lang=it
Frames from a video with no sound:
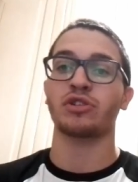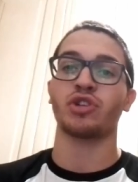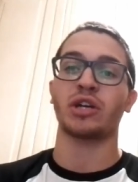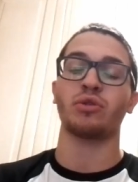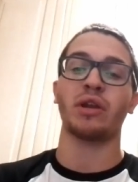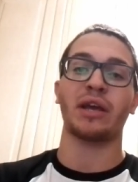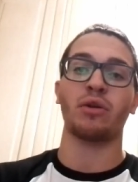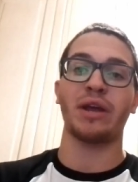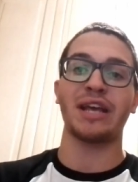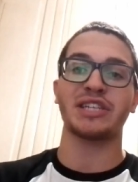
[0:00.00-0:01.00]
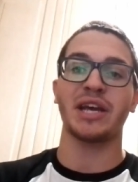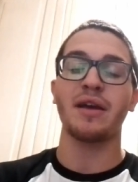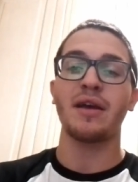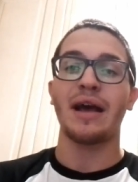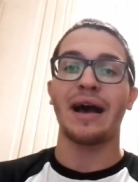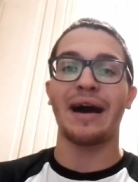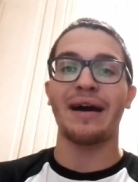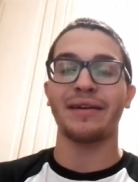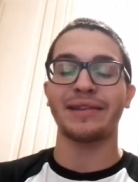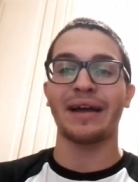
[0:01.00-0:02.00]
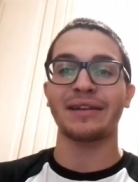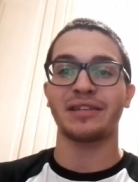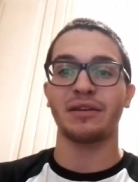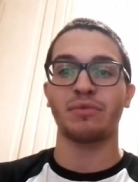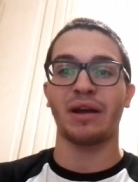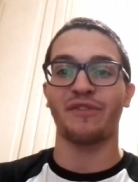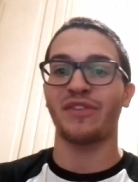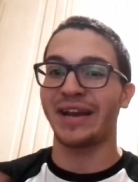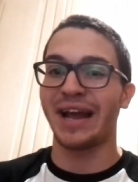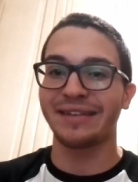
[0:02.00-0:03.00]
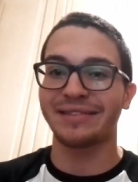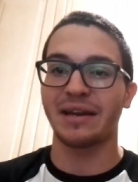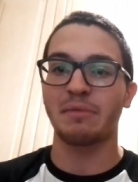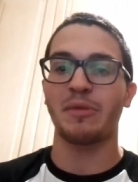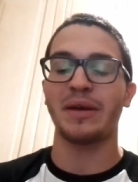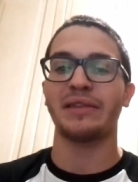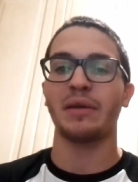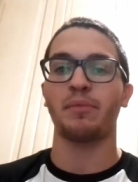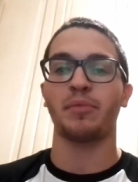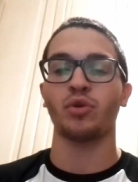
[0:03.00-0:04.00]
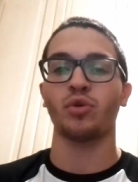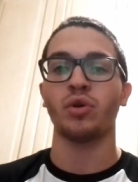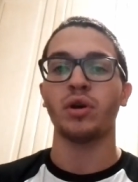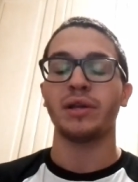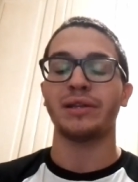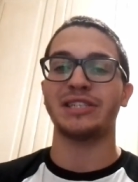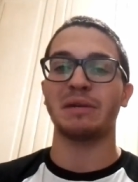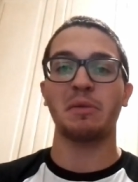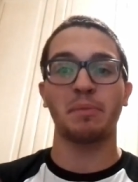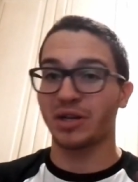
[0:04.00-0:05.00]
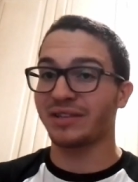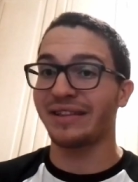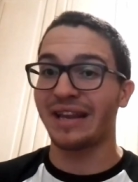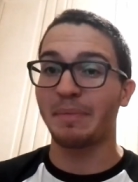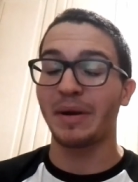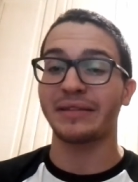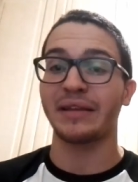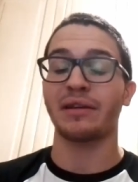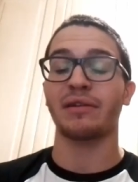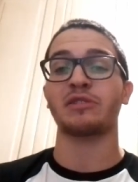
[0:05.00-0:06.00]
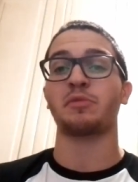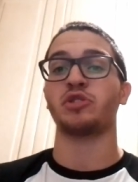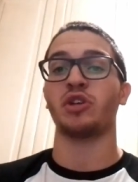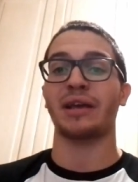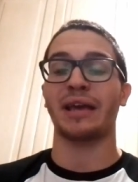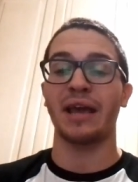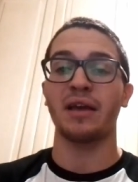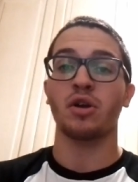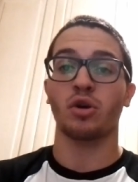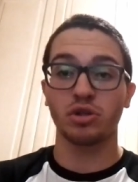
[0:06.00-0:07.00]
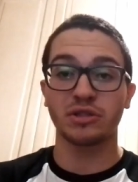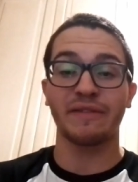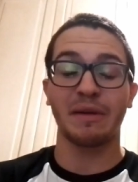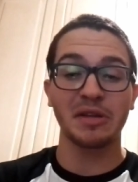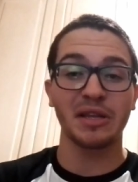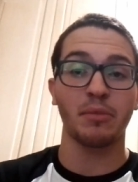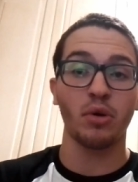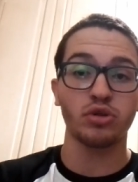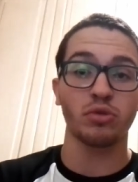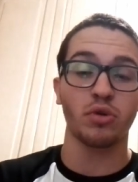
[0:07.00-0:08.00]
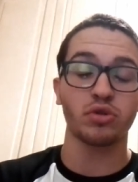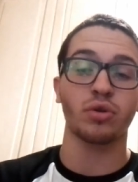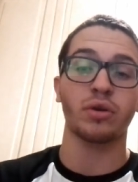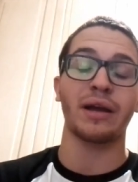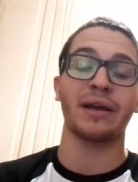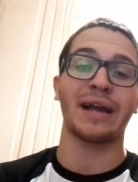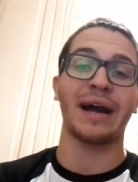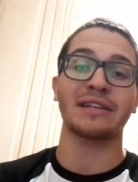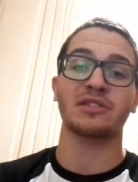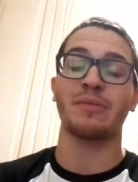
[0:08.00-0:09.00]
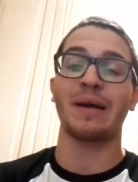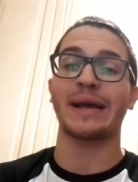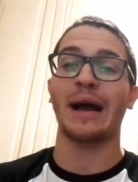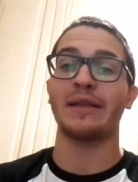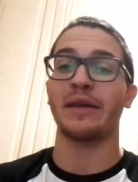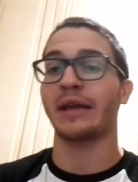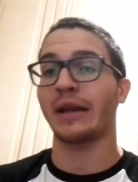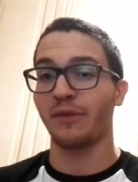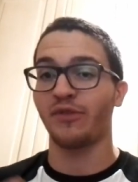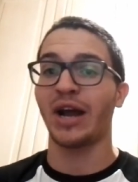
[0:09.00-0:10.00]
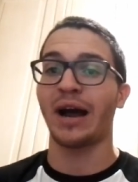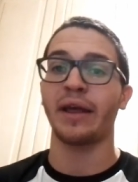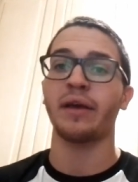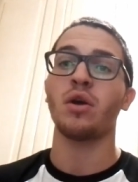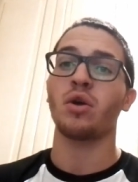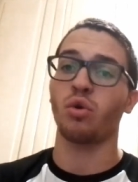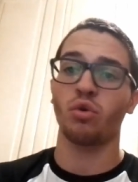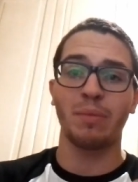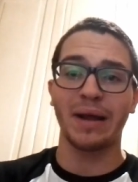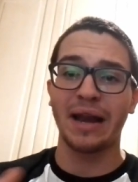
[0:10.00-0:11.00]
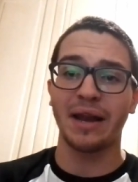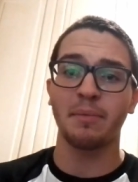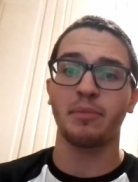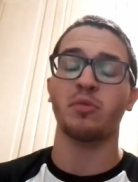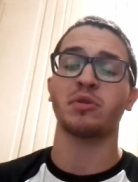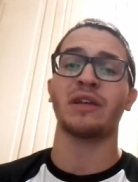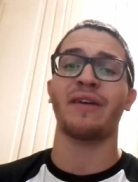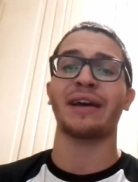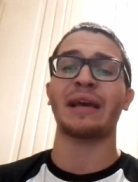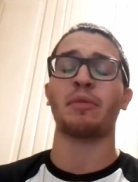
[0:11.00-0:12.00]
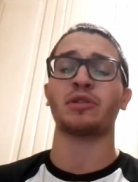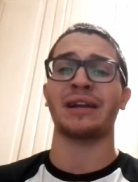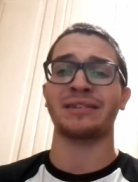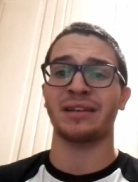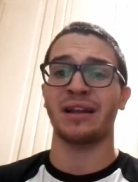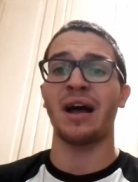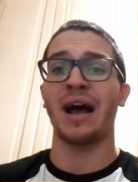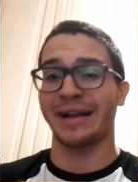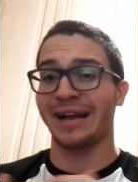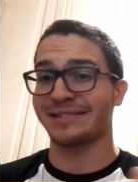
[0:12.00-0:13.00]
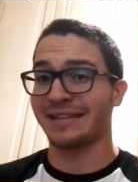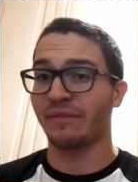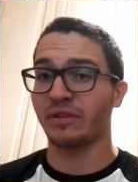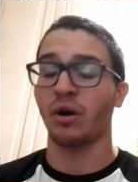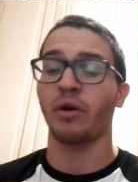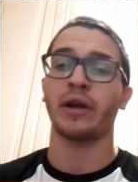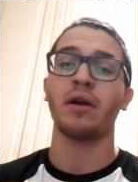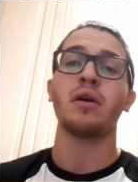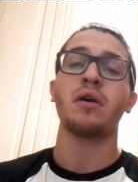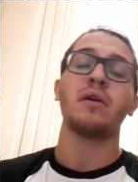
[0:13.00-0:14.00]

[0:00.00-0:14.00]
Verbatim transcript: questo giocatore che non riesce a darsi una frenata nei momenti più, diciamo, importanti delle partite. È una espulsione che costa veramente molto, molto caro, ma al Cagliari, che nel finale, con un barella in più, poteva anche portarsela a casa la vittoria.